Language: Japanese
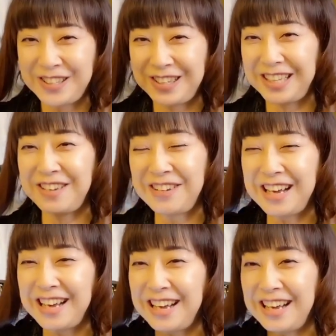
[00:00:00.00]
それで
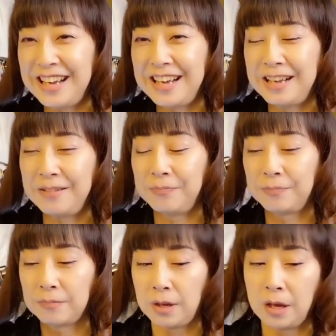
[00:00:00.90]
は
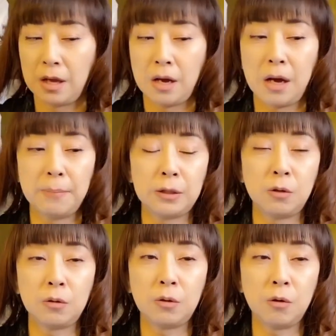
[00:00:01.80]
あ
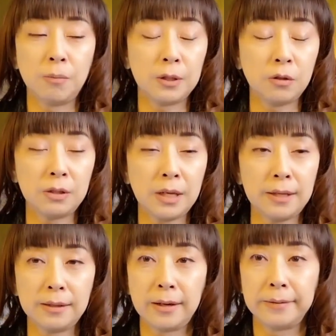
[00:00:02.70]
バト今日バトンない
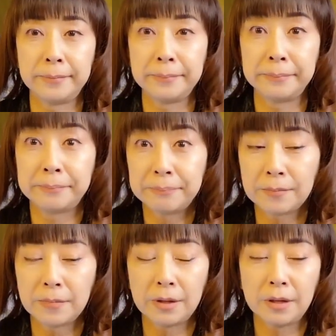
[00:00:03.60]
んだ。
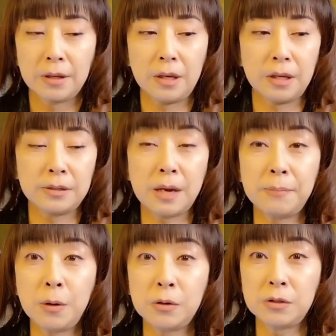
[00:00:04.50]
えー、
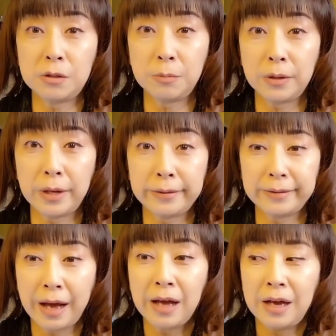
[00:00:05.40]
サンバホイッスルもない
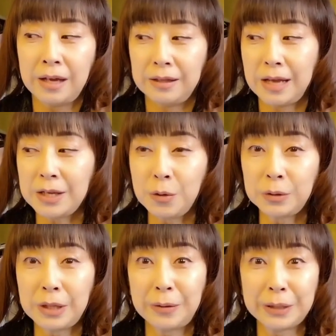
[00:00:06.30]
あ何を
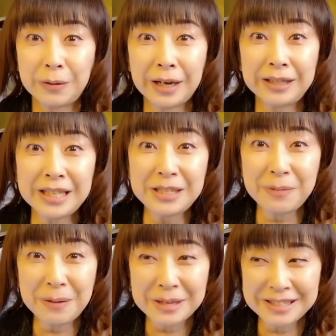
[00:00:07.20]
歌うか分かってし
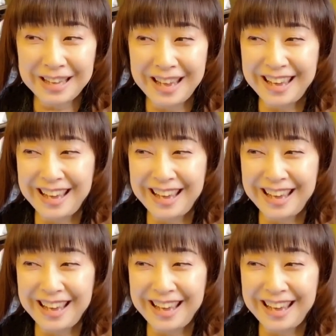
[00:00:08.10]
まいますね、